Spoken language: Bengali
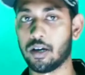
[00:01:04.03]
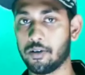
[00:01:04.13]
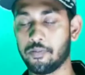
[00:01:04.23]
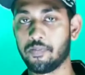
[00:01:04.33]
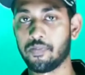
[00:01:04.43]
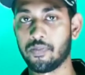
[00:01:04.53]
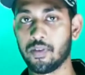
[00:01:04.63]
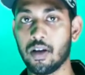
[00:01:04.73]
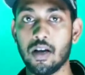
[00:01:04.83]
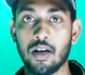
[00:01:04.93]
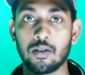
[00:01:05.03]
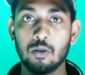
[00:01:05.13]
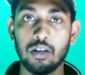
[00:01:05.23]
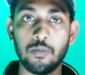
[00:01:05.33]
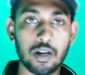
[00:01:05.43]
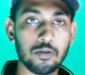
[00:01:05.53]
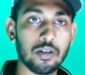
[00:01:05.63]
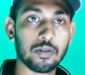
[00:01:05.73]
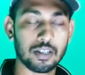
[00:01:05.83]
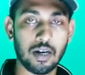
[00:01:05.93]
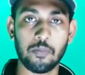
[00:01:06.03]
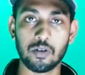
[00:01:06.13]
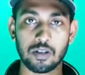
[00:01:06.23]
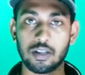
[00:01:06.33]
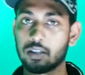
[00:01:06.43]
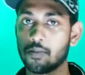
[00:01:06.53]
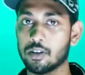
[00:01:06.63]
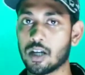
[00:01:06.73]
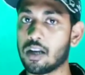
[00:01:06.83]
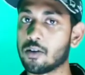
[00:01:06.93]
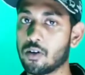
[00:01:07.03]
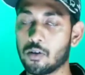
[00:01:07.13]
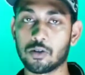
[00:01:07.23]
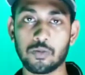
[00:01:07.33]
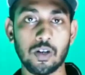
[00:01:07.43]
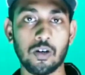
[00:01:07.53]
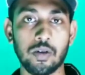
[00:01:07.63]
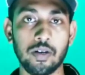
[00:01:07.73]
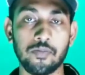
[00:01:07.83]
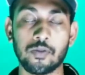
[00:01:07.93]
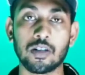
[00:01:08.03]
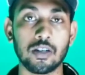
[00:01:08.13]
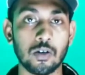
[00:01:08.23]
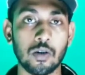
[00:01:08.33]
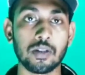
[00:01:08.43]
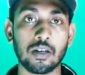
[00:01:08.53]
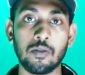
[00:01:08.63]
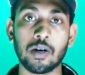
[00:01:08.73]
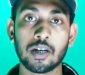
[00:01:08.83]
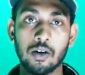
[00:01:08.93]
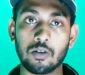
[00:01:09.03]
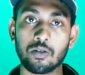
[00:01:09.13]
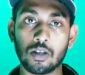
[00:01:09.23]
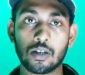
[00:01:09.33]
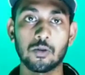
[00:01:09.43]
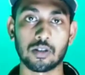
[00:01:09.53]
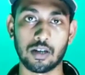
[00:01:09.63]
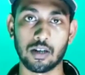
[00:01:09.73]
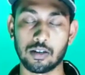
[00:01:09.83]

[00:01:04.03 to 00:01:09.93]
যায় তো লিভারে যদি আমাদের চাপ পড়ে এটাতে আমাদের শারীরিক অনেক অসুবিধা হবে তো সেই জন্য আমাদের লিভারটাকে কিন্তু ঠিক করতে